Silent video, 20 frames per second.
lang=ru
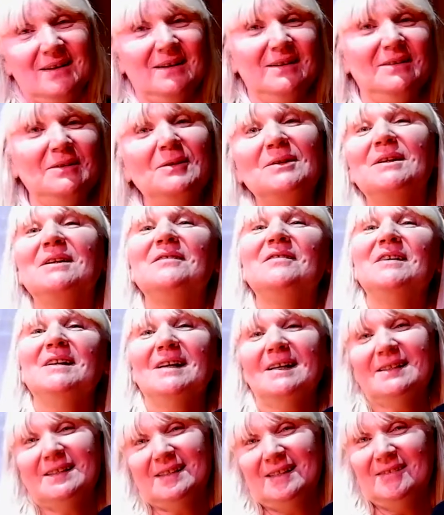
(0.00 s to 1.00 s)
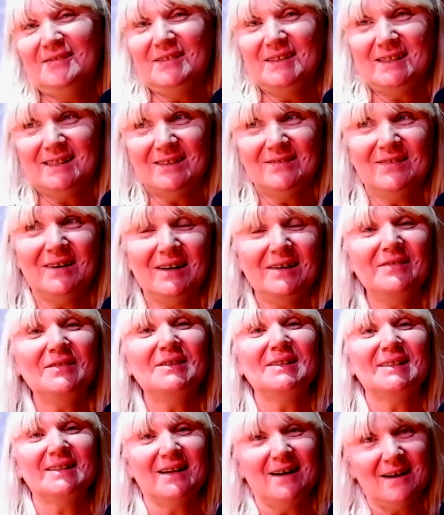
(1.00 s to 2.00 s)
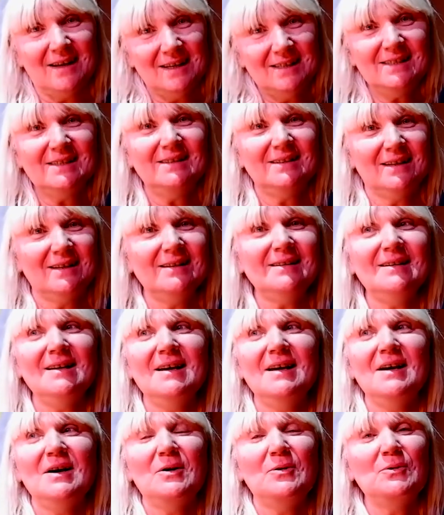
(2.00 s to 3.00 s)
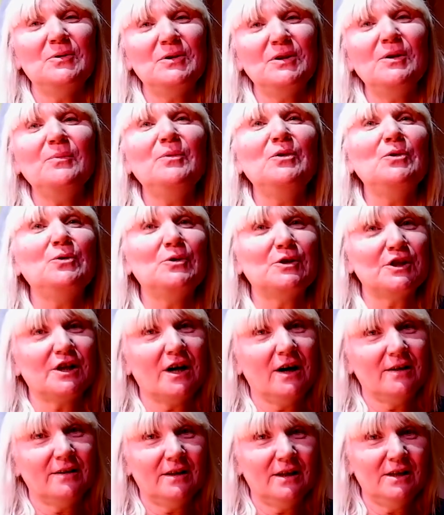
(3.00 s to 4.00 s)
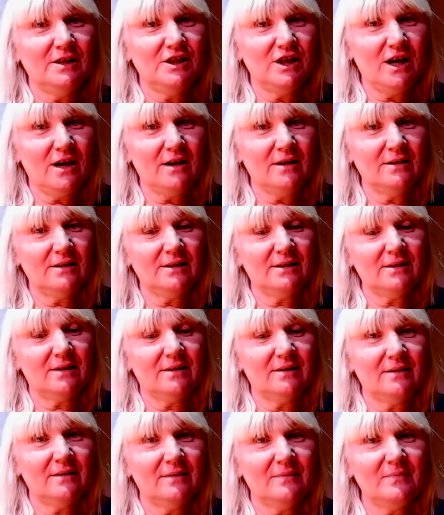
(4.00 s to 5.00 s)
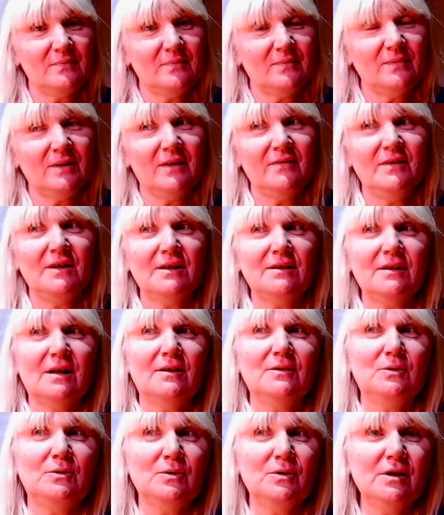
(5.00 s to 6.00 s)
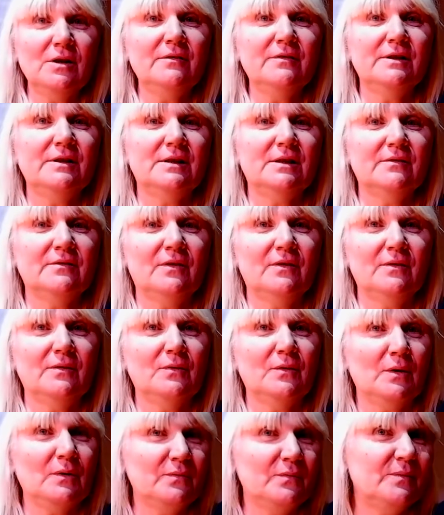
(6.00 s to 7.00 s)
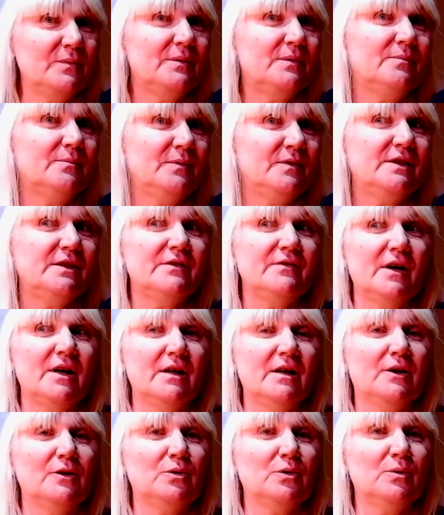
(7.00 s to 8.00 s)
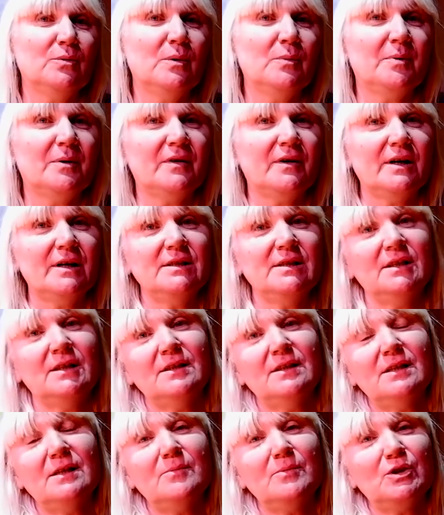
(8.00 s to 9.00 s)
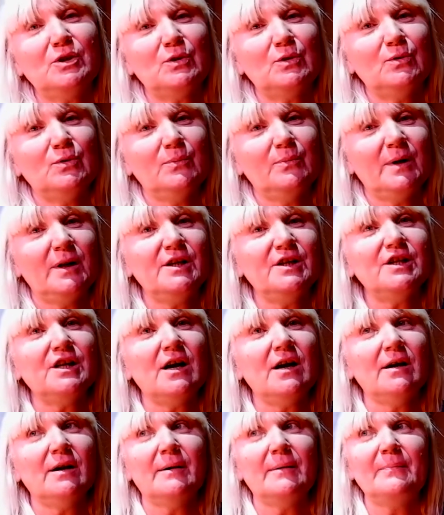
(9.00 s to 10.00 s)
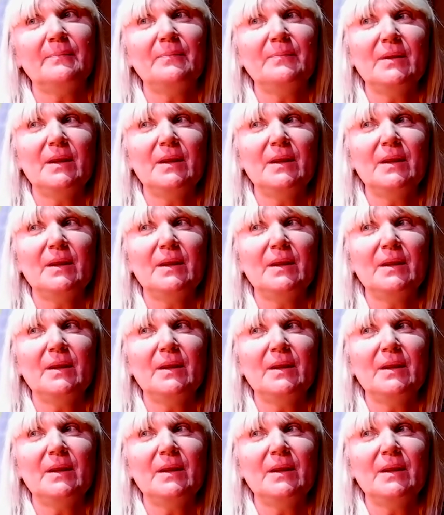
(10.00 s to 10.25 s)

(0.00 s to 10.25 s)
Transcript: Ну, это 12-й фестиваль, вы знаете, да? Он немножко отличается, наверное, от других фестив... фестивалей, которые мы проходили, тем, что большая